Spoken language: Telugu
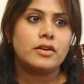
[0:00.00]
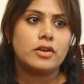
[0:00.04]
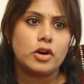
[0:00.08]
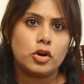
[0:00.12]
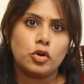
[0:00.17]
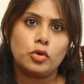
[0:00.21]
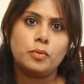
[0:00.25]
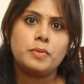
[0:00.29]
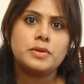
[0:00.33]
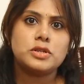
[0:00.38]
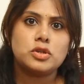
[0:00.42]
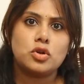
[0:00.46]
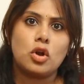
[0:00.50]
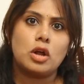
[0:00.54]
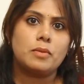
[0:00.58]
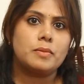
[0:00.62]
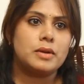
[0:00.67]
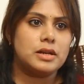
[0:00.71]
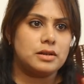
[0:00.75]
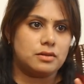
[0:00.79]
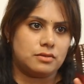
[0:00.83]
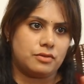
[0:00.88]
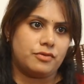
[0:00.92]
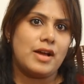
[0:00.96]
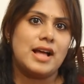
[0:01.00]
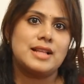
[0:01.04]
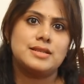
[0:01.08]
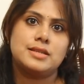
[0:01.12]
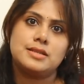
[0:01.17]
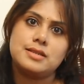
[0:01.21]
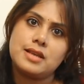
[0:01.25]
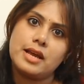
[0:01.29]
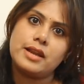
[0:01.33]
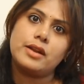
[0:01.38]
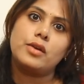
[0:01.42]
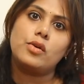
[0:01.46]
హండ్రెడ్ రూపీస్ నార్మల్
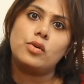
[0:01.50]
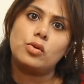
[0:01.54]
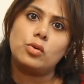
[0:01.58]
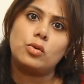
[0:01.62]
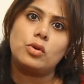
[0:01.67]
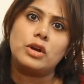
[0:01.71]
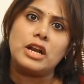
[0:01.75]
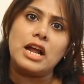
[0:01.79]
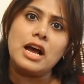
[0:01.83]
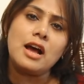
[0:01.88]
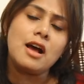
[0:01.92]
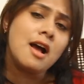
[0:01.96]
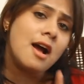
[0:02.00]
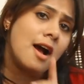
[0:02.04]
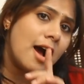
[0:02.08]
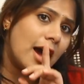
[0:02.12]
ఫ్యాన్సీ శారీ కొనుక్కున్నా